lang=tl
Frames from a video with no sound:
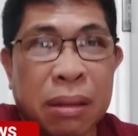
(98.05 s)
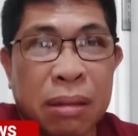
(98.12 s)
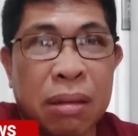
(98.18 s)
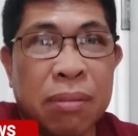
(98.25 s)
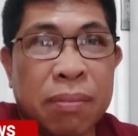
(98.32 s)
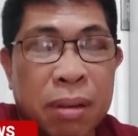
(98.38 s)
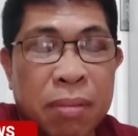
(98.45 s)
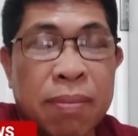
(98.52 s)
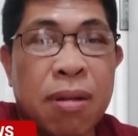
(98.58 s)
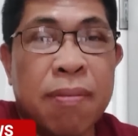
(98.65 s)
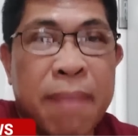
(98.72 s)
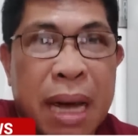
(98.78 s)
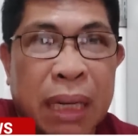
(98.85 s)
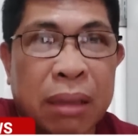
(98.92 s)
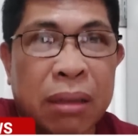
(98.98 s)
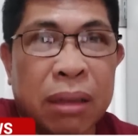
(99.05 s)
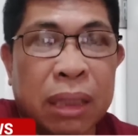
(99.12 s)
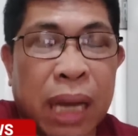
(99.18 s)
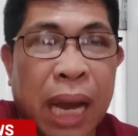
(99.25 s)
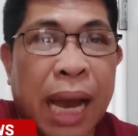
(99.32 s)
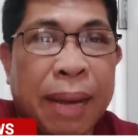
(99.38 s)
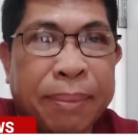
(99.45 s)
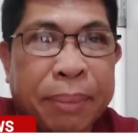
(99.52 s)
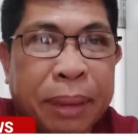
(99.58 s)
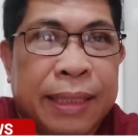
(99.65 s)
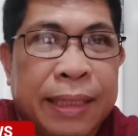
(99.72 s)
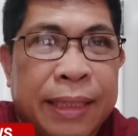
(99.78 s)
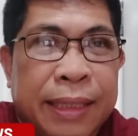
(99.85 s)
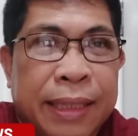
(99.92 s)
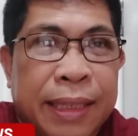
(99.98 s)
Pangulong Bungbong Marcos
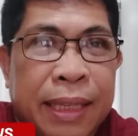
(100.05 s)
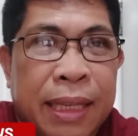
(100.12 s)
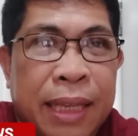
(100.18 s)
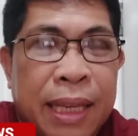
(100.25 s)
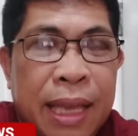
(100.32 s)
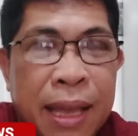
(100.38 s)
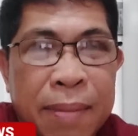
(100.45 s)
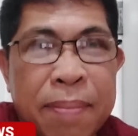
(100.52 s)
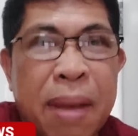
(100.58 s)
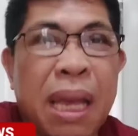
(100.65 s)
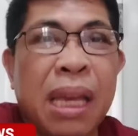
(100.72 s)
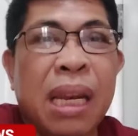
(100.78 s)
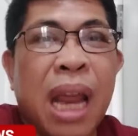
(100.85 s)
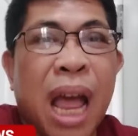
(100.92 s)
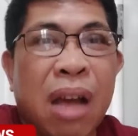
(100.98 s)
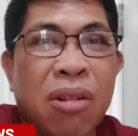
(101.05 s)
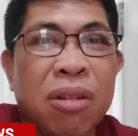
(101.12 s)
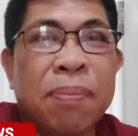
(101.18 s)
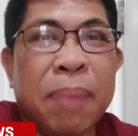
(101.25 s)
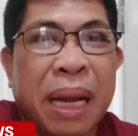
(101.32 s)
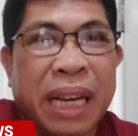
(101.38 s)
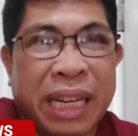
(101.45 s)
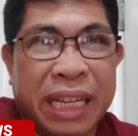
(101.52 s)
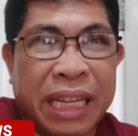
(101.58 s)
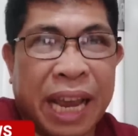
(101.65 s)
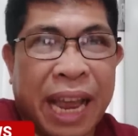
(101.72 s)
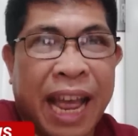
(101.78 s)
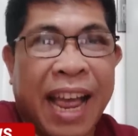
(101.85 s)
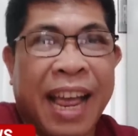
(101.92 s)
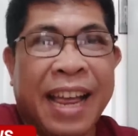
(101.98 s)
kahapon, mahinahon pa
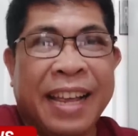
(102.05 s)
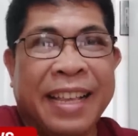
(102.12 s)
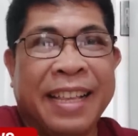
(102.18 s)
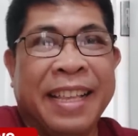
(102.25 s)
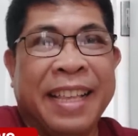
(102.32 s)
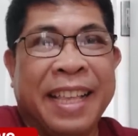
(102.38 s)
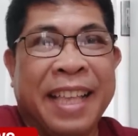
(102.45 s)
rin siya.